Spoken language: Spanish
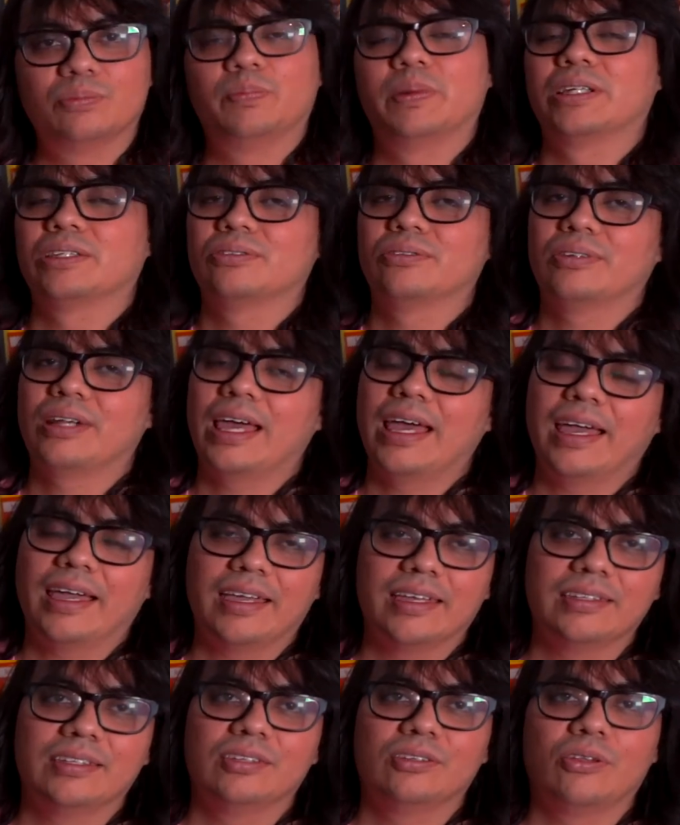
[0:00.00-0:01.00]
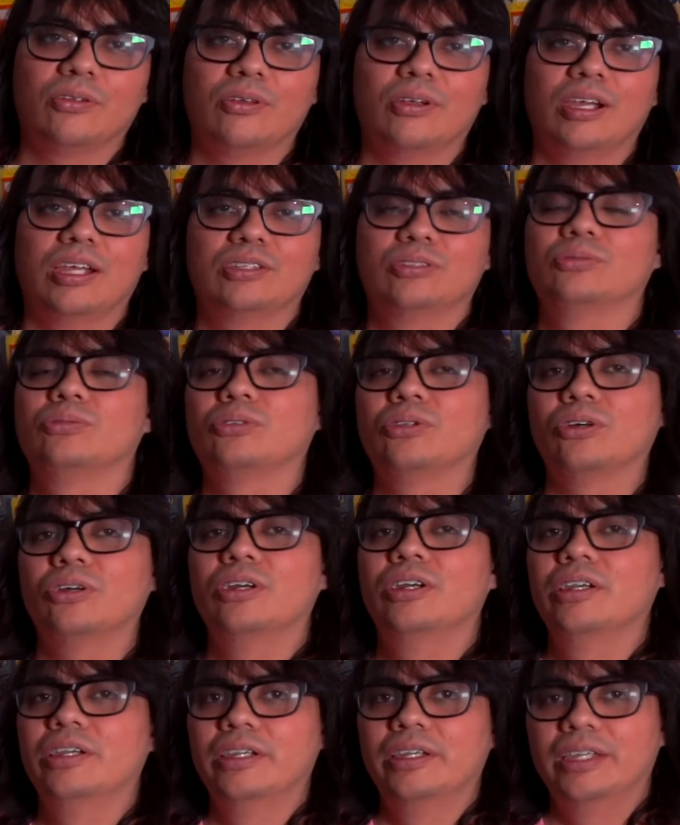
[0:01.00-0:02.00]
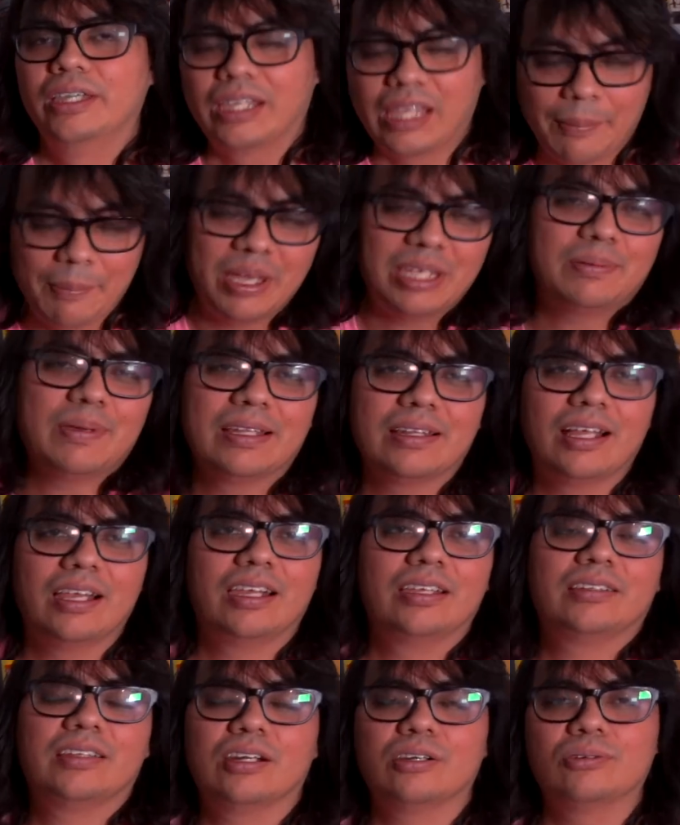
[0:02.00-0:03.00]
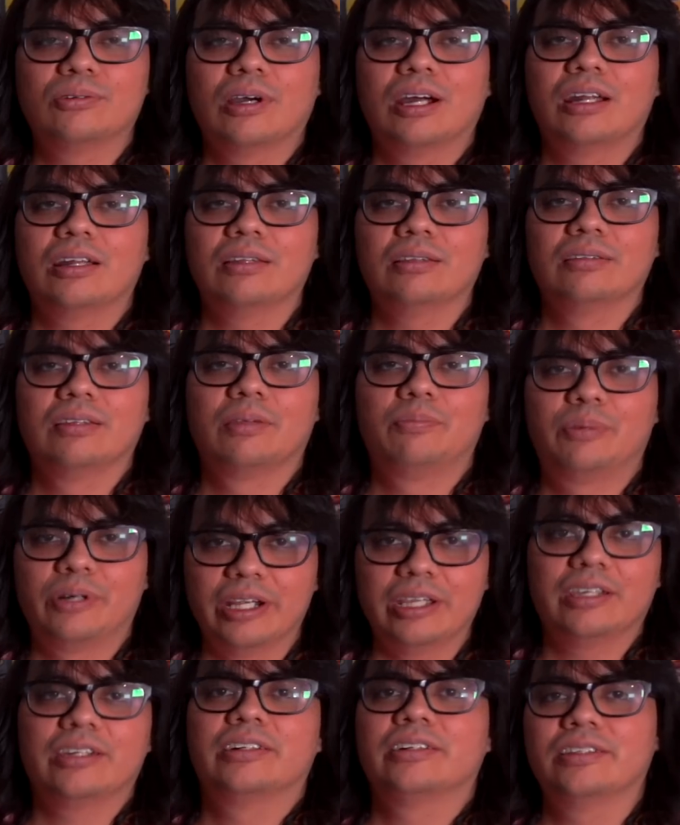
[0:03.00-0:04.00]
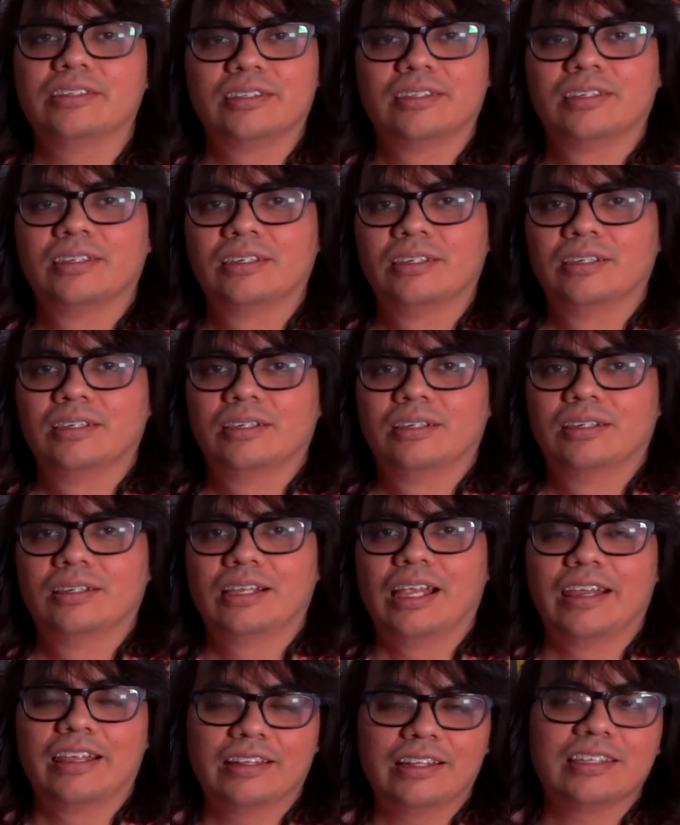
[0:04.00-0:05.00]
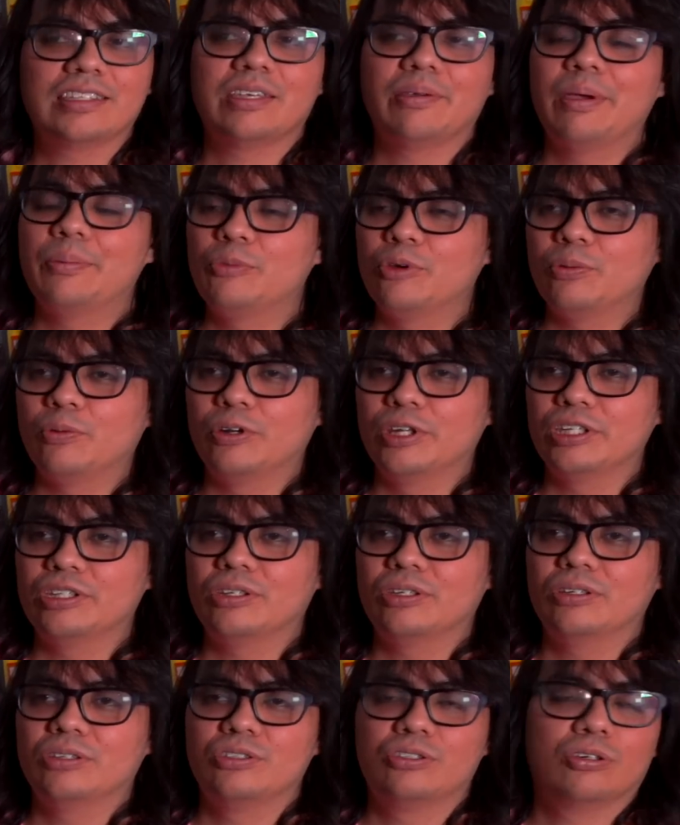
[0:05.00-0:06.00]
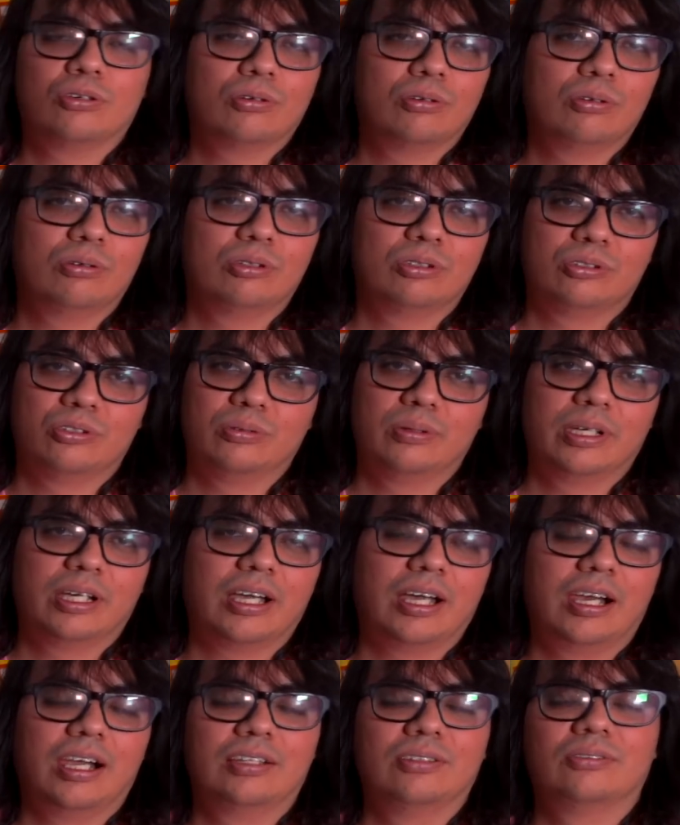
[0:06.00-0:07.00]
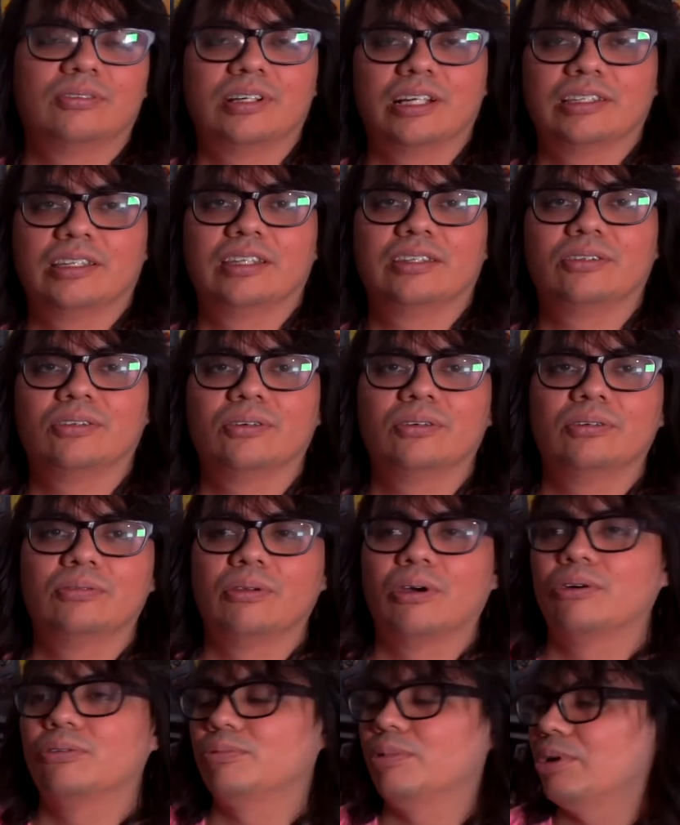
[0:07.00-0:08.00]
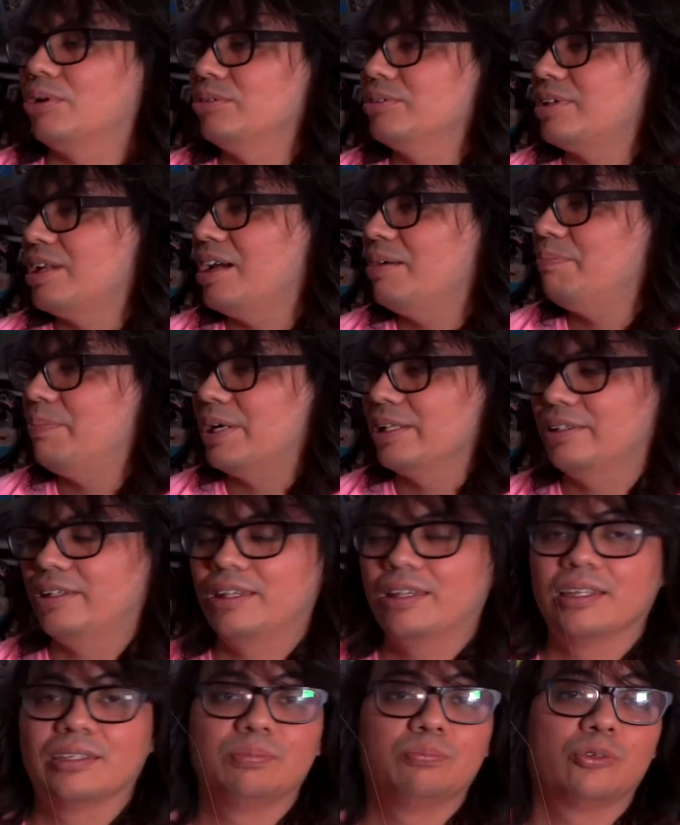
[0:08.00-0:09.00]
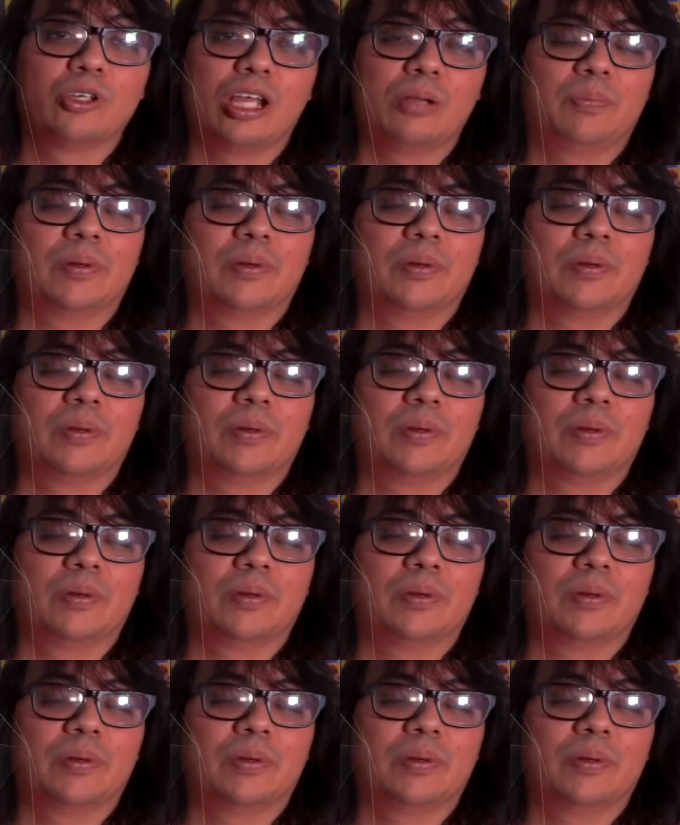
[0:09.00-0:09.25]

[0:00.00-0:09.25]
personajes y todo el asunto. Y qué más banda le entre a jugar The Breakers. La neta se ve muy bonito, yo lo estuve calando un ratito, luego no encontraba partidas muy al